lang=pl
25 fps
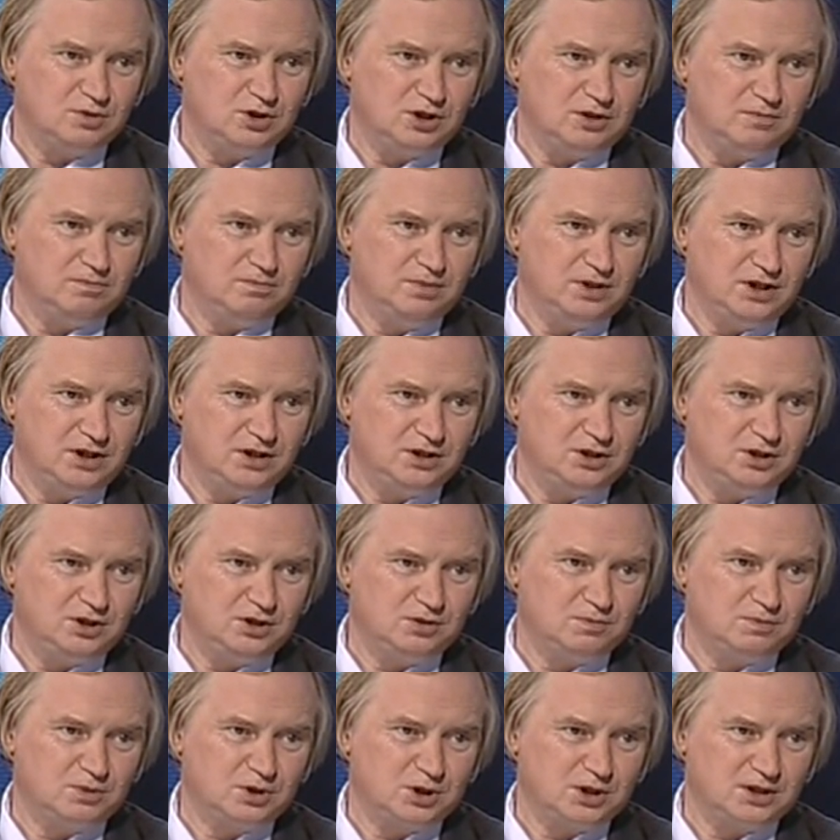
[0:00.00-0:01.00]
się
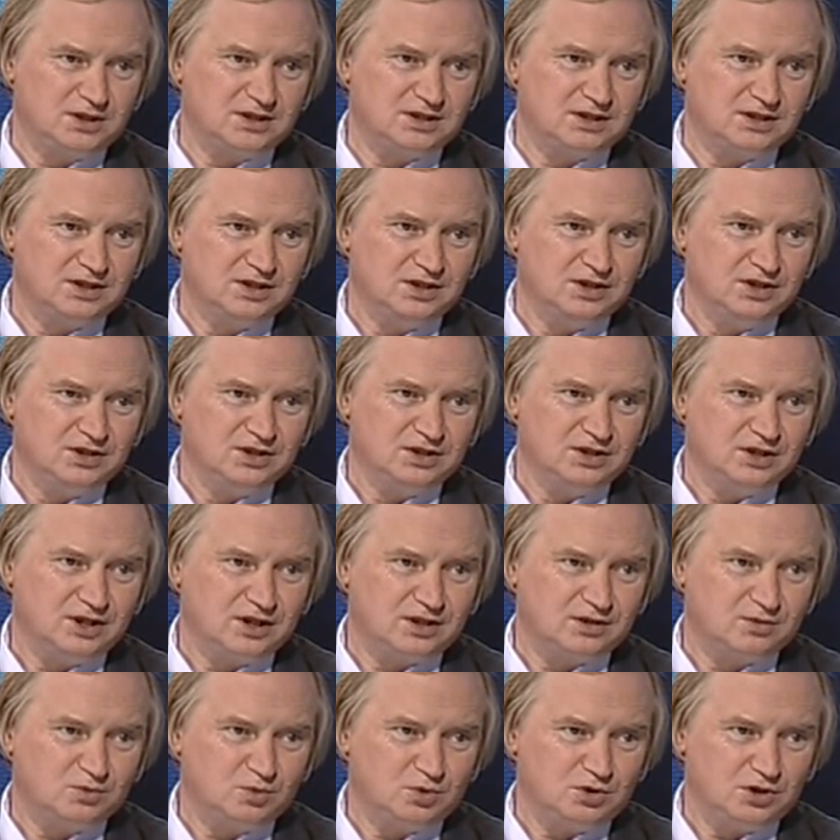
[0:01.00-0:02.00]
biedzić przez
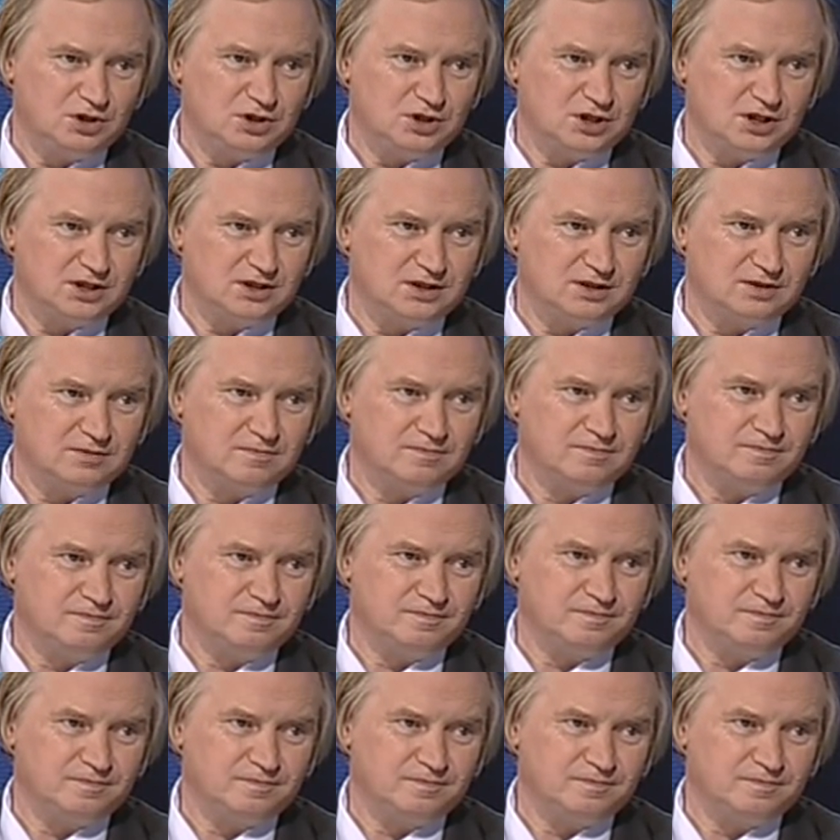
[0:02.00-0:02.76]
tak długi czas.